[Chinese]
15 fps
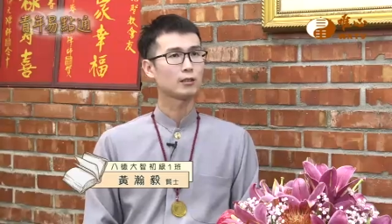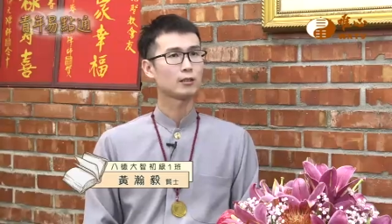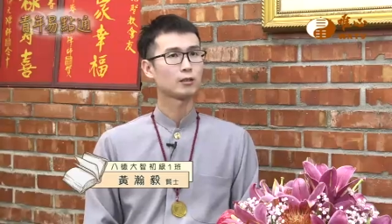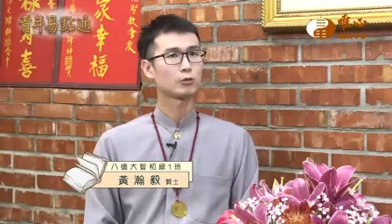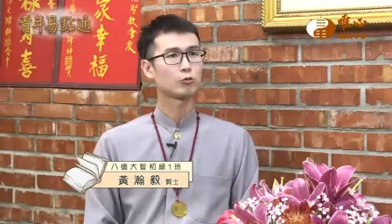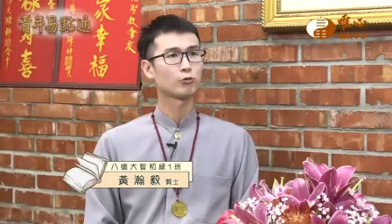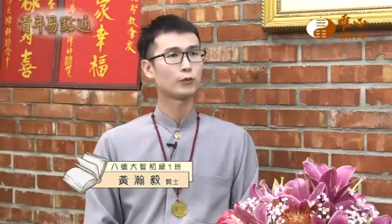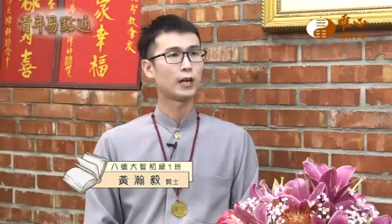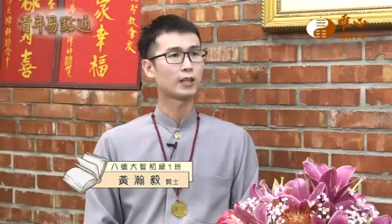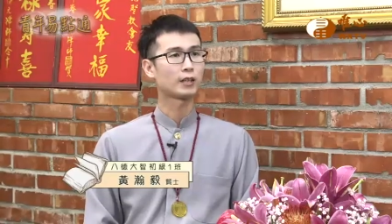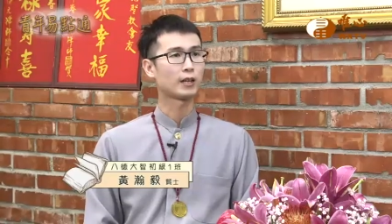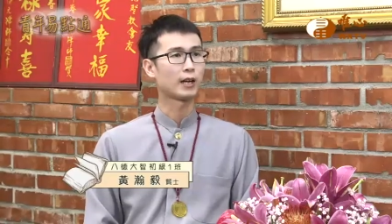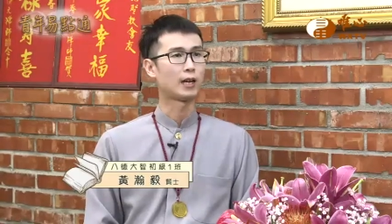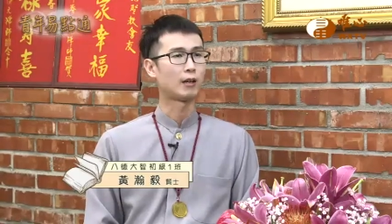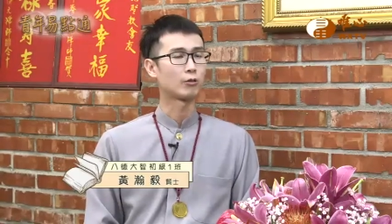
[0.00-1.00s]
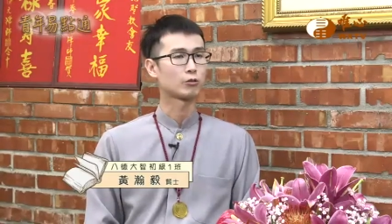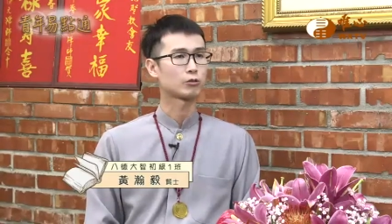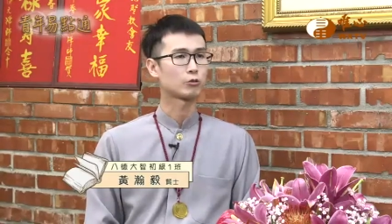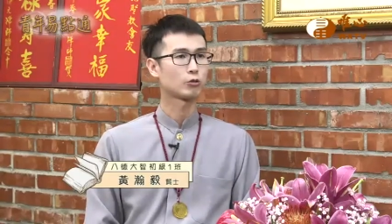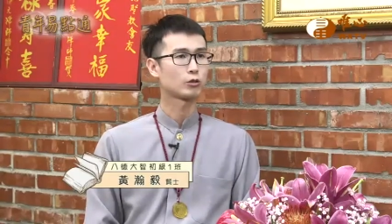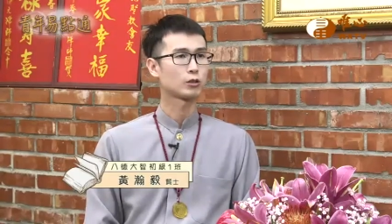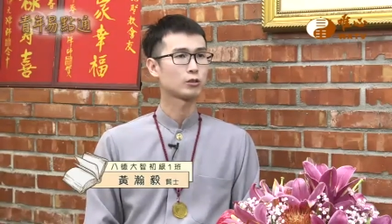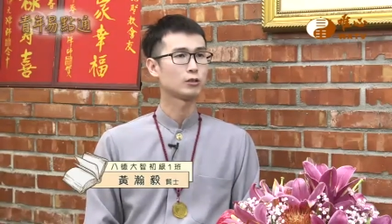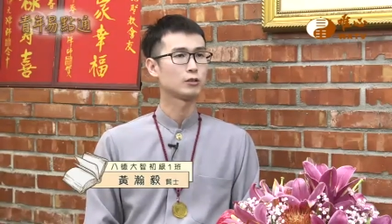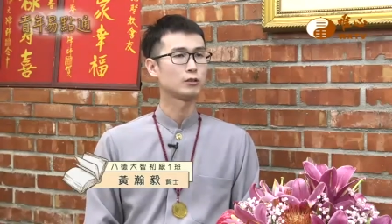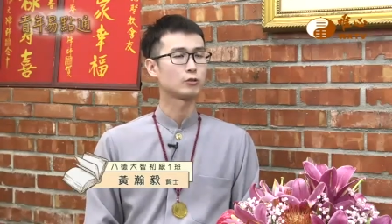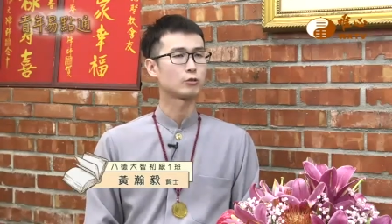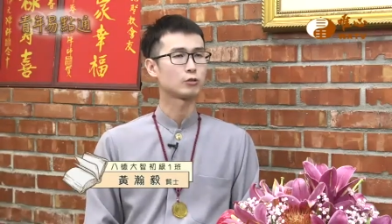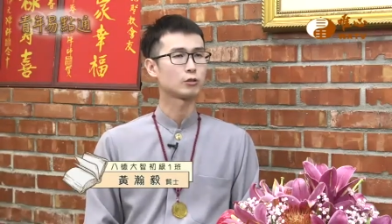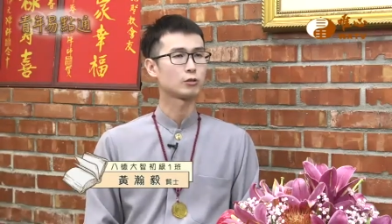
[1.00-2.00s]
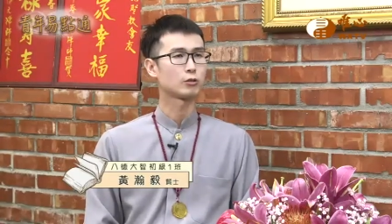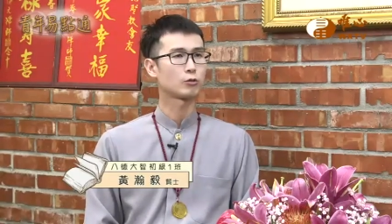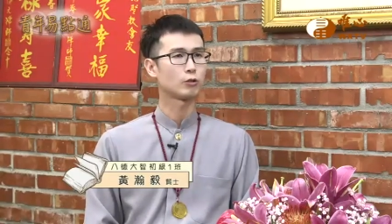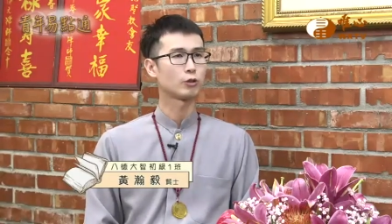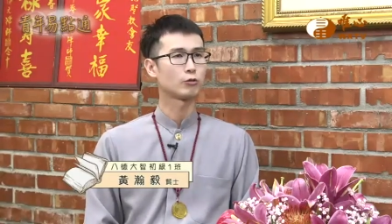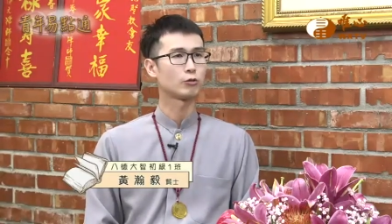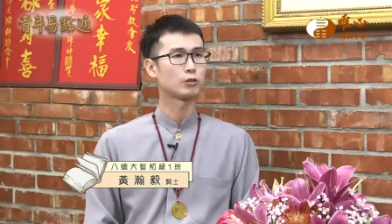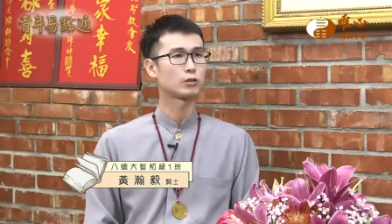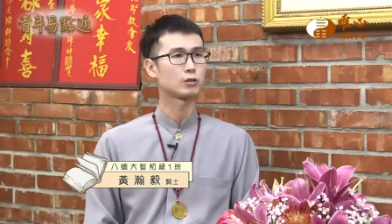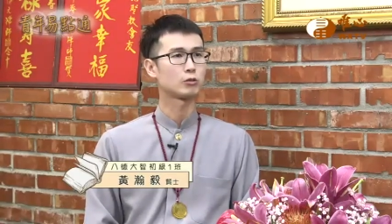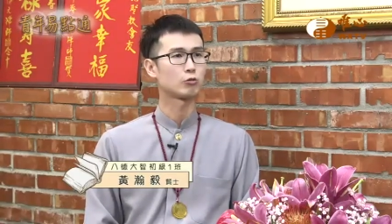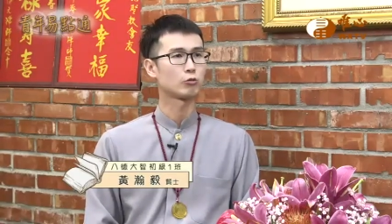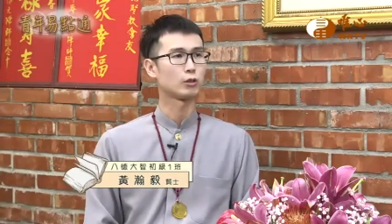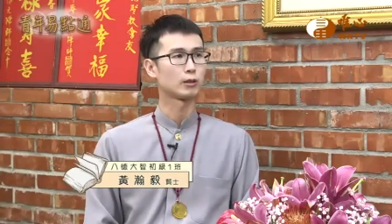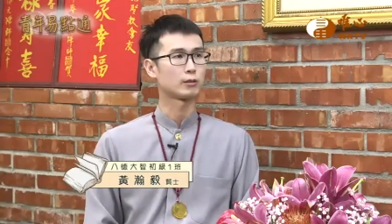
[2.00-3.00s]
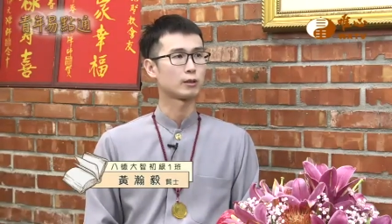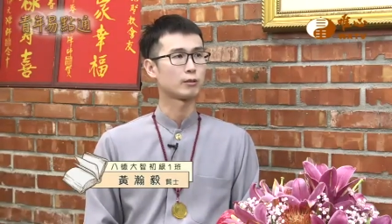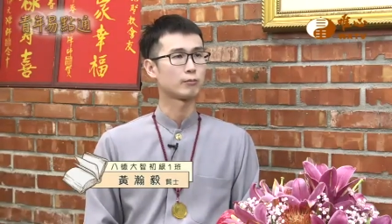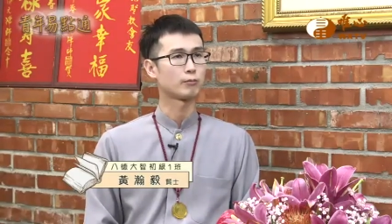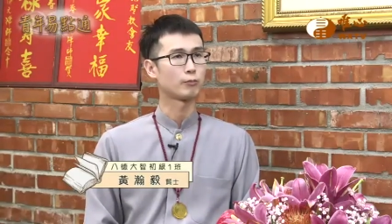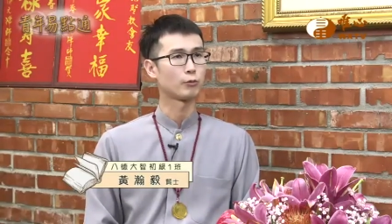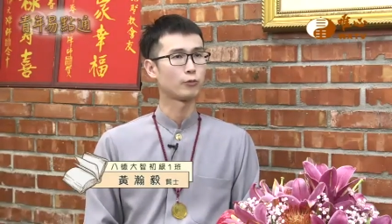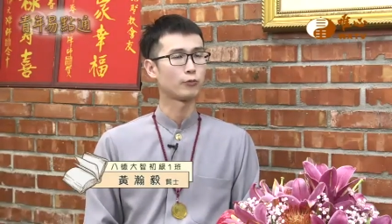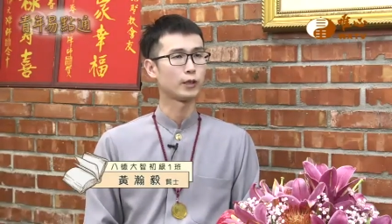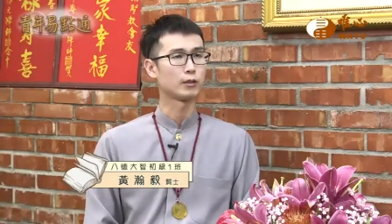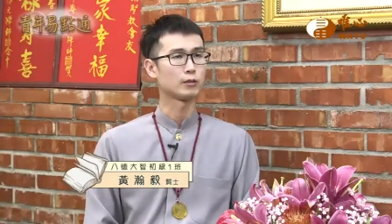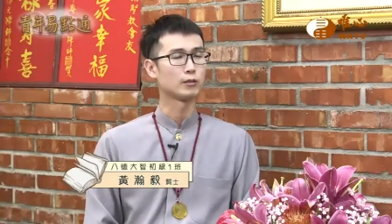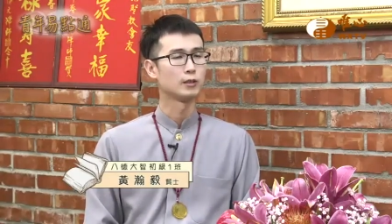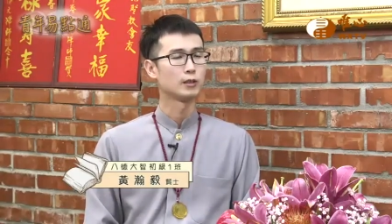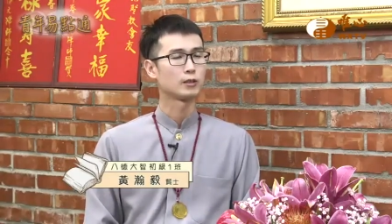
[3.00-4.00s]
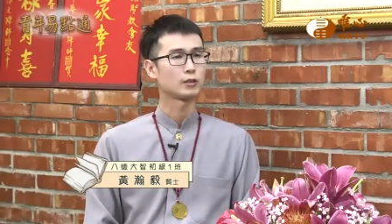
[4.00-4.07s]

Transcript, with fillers: 的出发点好就是就是对于自住的部分。